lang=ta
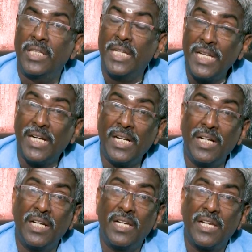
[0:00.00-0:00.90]
நீங்கள்
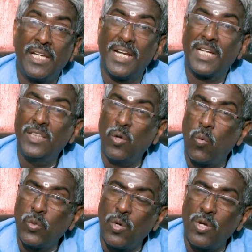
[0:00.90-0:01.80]
எனக்கு இந்த
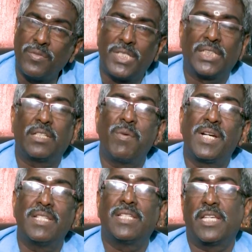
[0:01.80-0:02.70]
ஒரே ஒரு விஷயத்தை
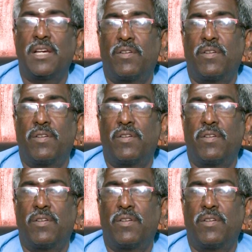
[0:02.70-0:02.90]
மட்டும் செய்ய